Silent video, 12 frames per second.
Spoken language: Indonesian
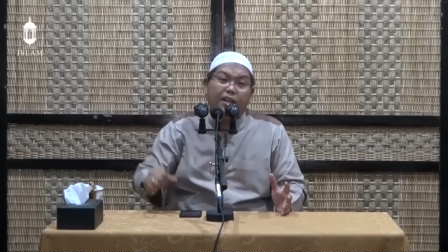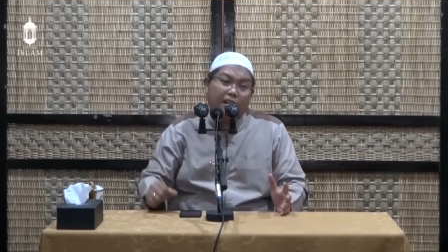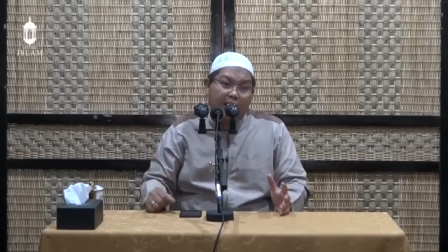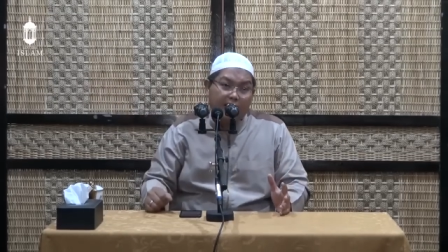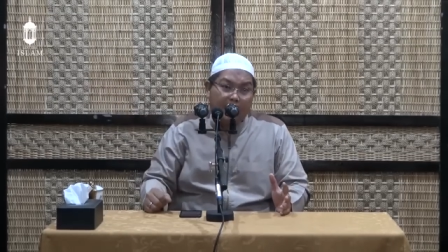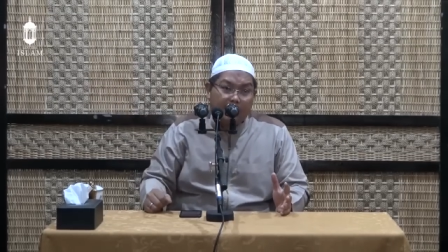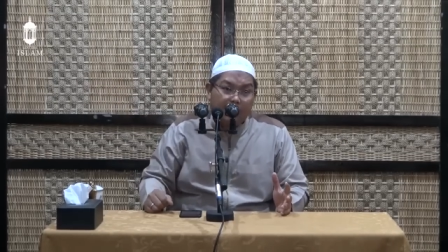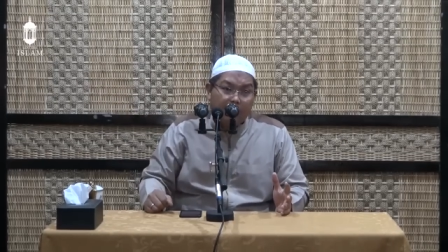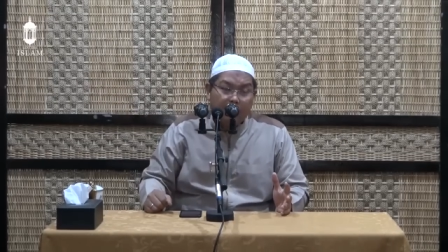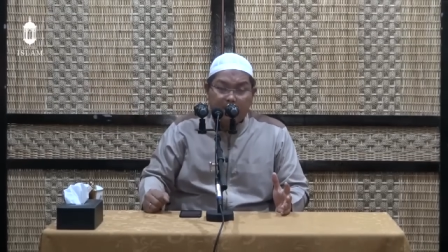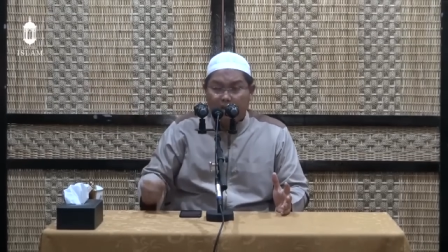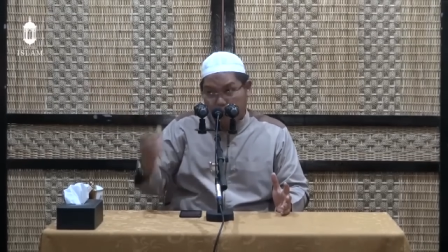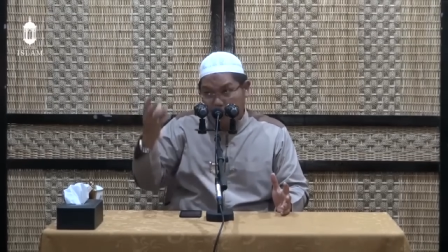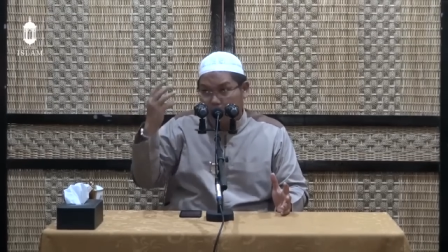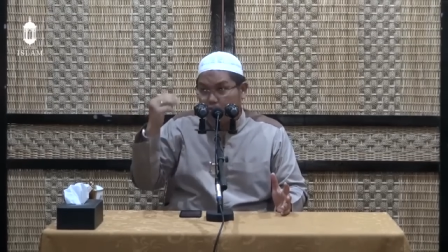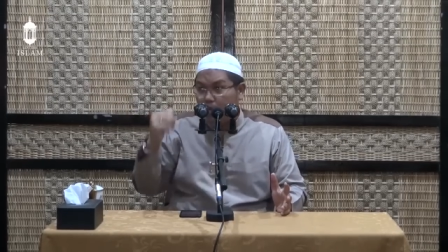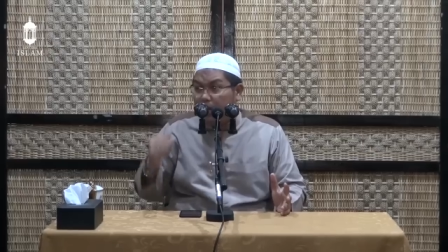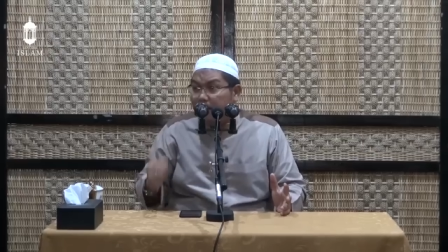anak-anaknya meskipun
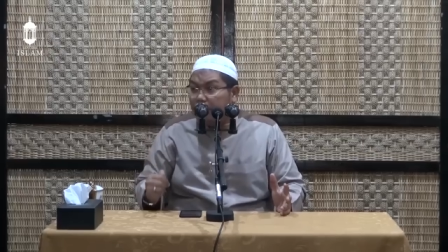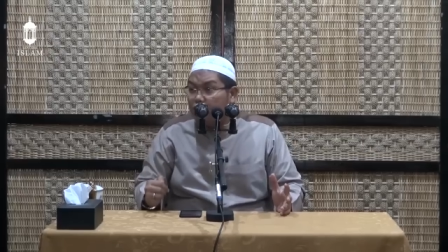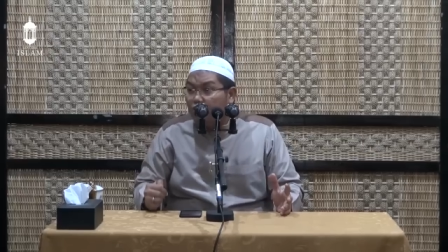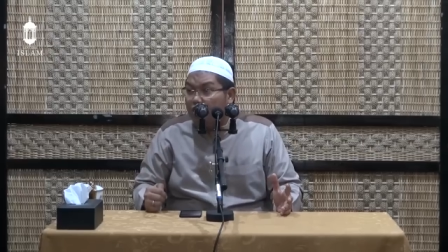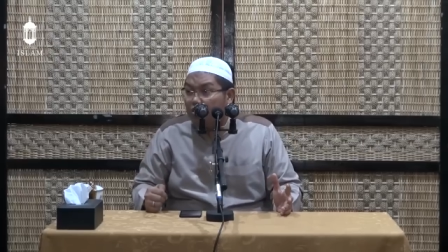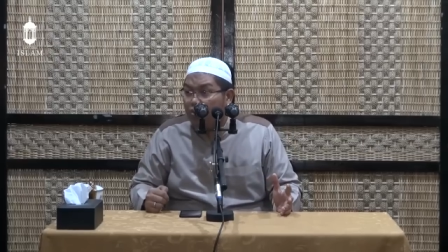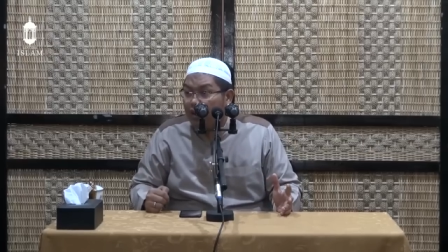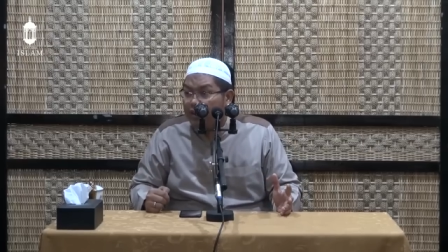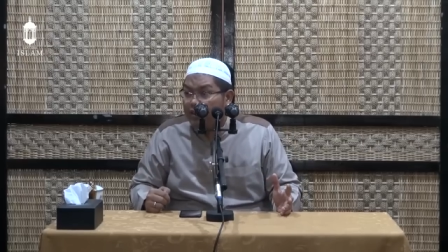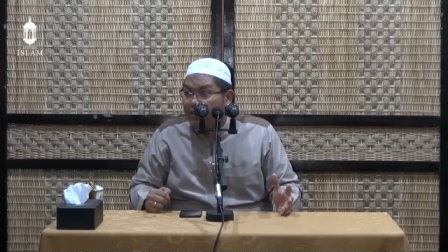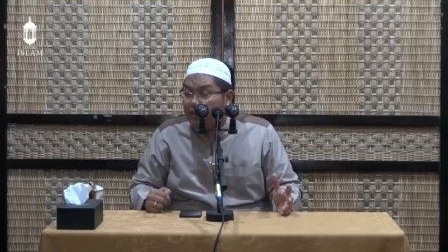dia sudah sudah tua.